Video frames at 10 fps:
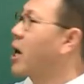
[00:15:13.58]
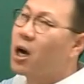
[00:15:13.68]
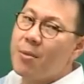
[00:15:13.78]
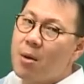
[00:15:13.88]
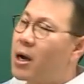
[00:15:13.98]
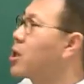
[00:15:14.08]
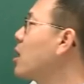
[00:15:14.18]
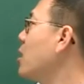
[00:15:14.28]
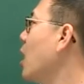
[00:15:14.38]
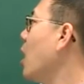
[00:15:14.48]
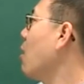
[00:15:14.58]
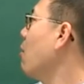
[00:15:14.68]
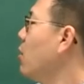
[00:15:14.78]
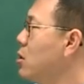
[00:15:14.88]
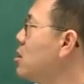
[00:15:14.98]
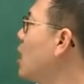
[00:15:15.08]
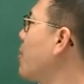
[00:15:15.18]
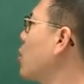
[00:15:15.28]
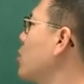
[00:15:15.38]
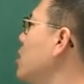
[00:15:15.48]
발해가 멸망된 게 이게
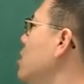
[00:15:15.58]
바로